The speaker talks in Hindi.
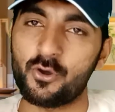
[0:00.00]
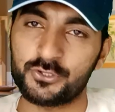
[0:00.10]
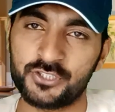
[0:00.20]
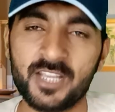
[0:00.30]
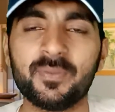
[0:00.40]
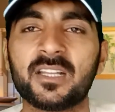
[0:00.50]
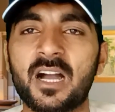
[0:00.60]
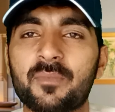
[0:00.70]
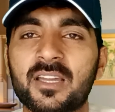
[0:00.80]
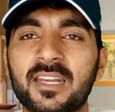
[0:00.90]
और ये भी
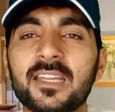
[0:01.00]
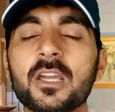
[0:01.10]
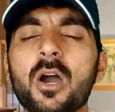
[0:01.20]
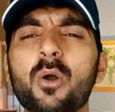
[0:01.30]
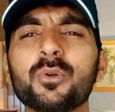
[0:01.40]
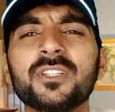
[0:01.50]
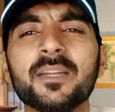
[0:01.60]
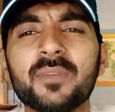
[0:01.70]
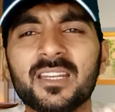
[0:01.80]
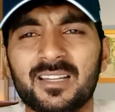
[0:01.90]
काम करें और
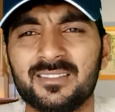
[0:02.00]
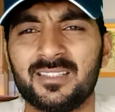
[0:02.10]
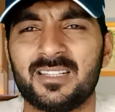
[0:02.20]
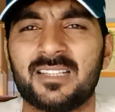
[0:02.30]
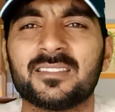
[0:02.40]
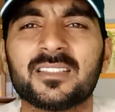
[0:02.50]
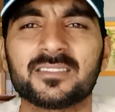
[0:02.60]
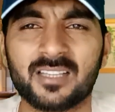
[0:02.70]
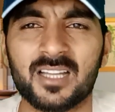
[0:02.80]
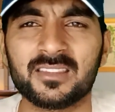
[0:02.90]
ये मेरे अंदर
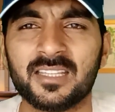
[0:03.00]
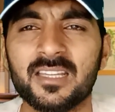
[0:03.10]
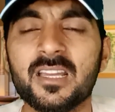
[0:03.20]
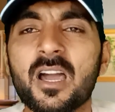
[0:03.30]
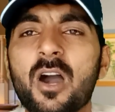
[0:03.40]
एहसास थे